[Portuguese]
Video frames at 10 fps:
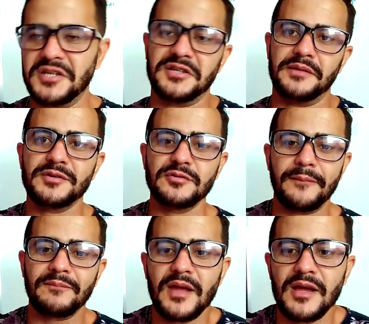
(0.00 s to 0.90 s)
Mas tudo bem
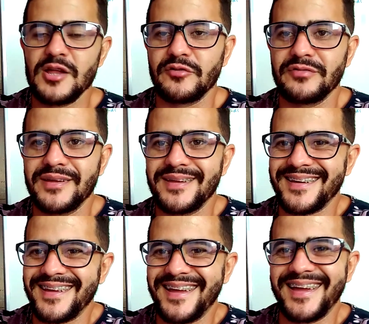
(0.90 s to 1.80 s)
vem,
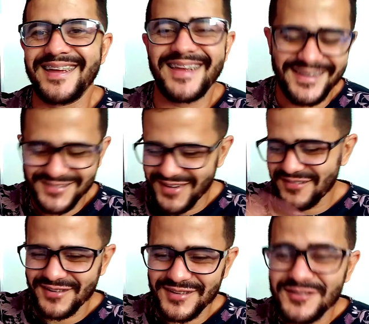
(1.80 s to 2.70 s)
é, não, leva,
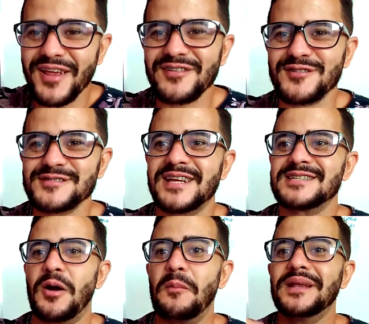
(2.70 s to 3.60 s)
não leva em consideração,
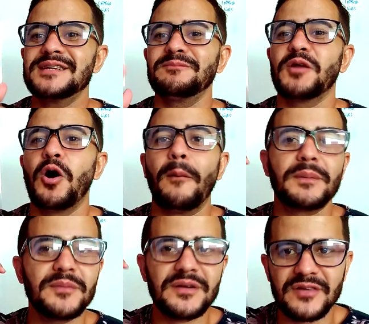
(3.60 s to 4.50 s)
beleza? Ó,
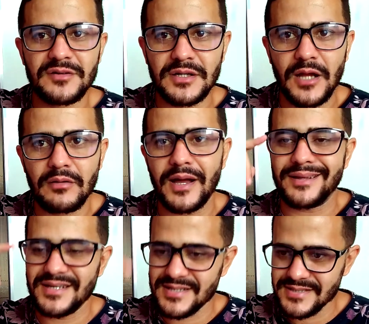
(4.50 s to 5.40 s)
primeiro vez no canal, cara, deixa
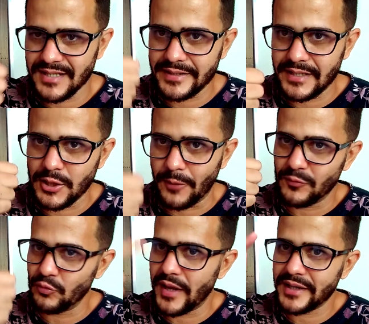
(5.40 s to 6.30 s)
esse like aí, ó. O
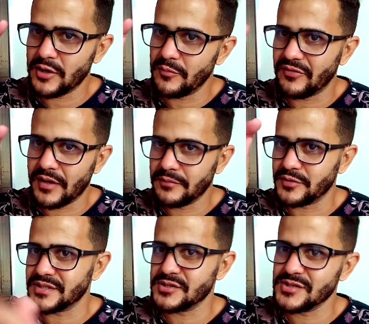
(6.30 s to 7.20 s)
like, como eu falo, pode te
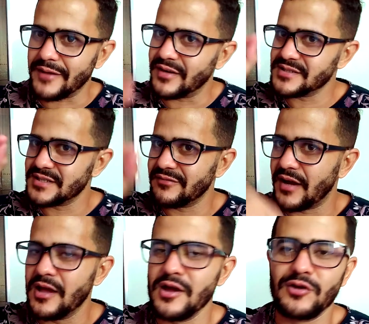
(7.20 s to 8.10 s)
ajudar, vai te levar
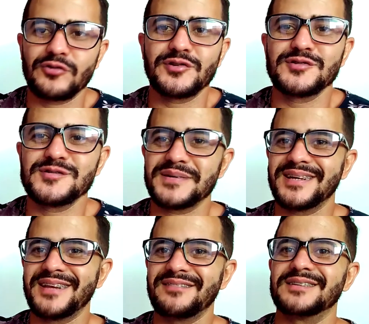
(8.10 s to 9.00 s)
conteúdos mais
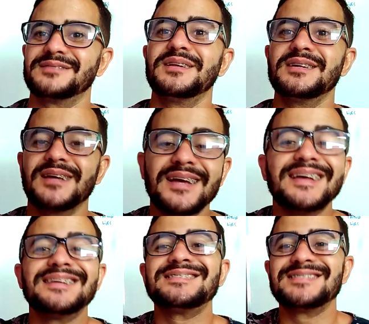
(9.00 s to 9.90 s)
relevantes, beleza?
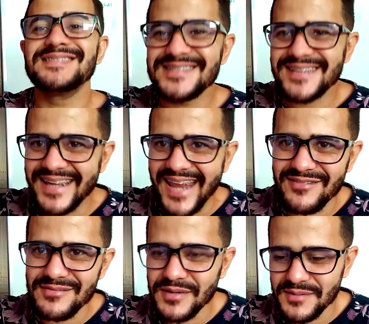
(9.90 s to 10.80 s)
Se inscreve,
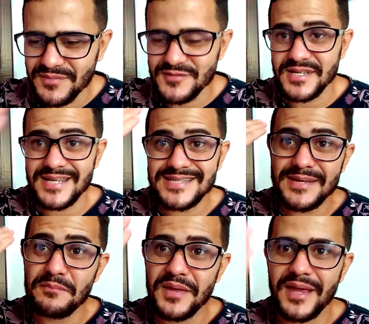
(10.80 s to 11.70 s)
mano, pra você
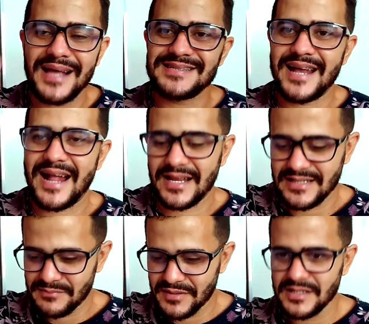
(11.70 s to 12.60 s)
receber a sacada de
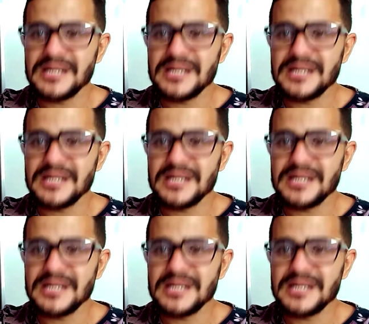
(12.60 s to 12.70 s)
amanhã.